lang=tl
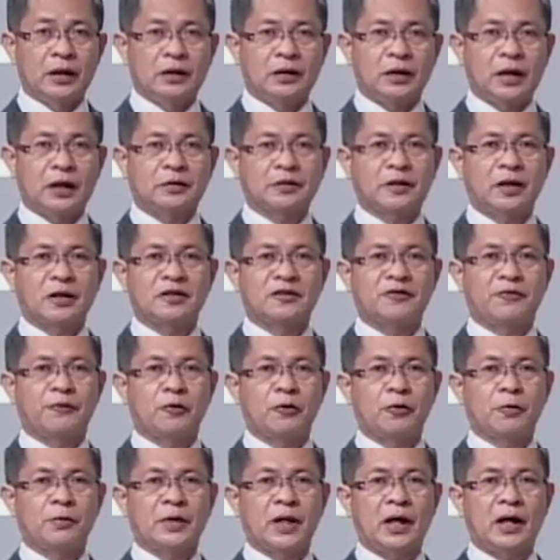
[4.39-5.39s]
na
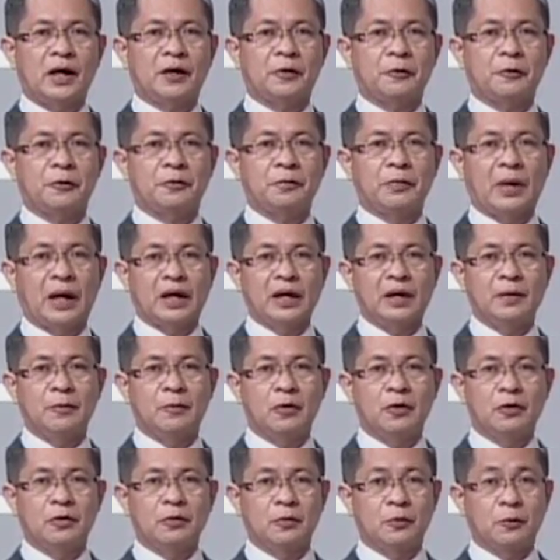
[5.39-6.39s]
transform na aron
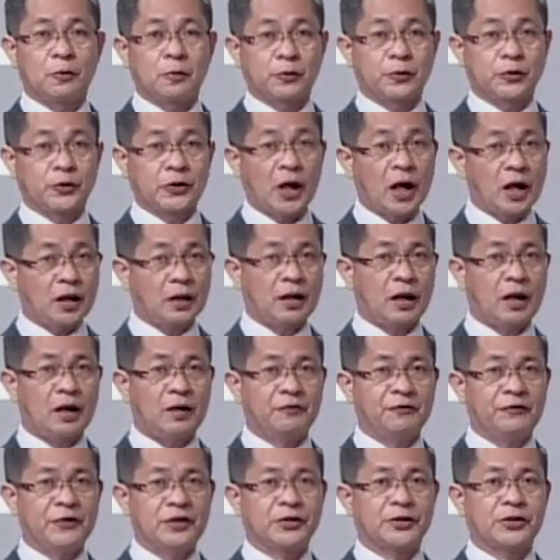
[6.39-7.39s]
mahimong Osaka
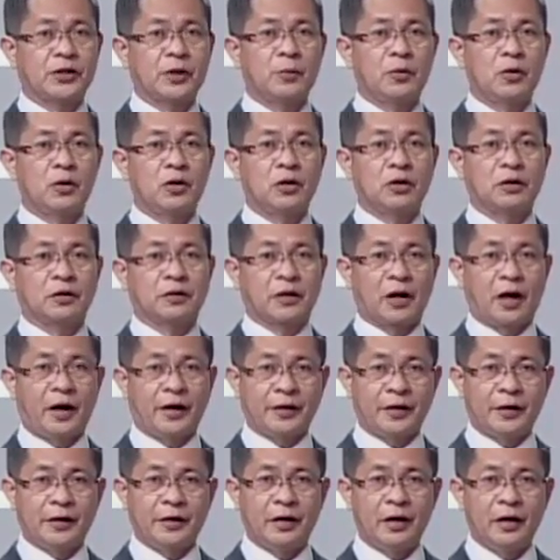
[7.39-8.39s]
Vegetable
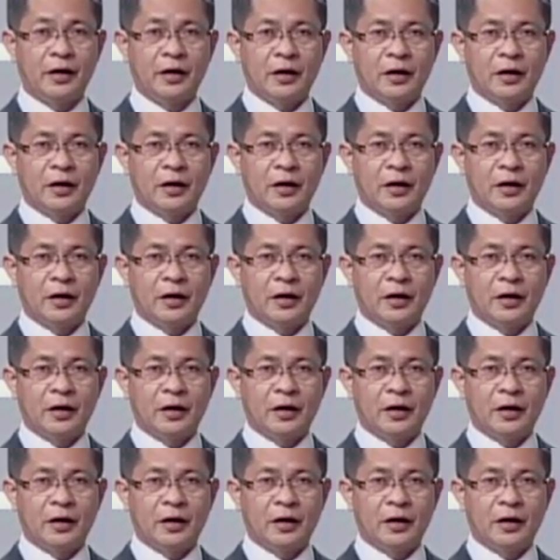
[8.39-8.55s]
Garden.